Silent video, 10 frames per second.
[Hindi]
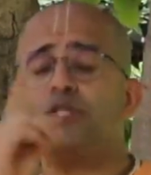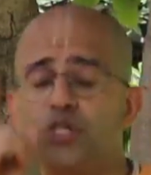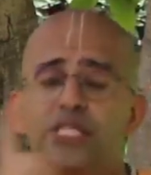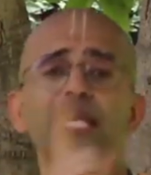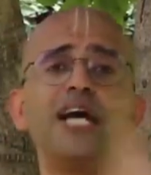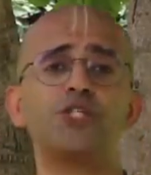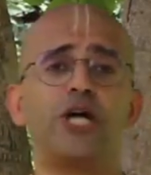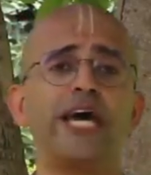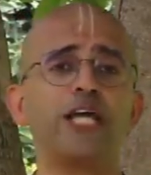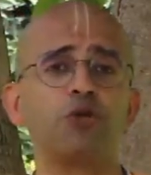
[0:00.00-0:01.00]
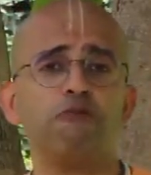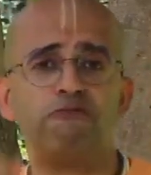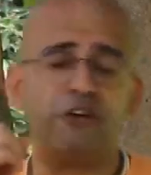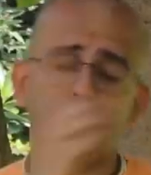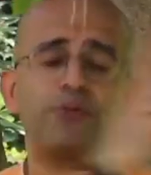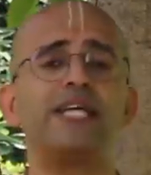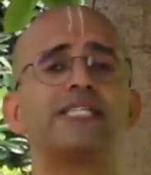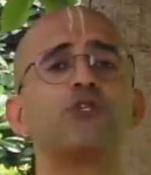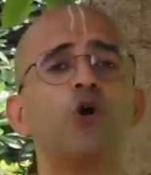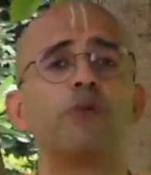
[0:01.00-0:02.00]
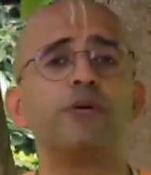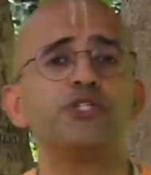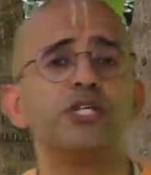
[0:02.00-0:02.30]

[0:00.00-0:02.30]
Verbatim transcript: जीतना चाहें तो फर्स्ट प्राइज के तौर पर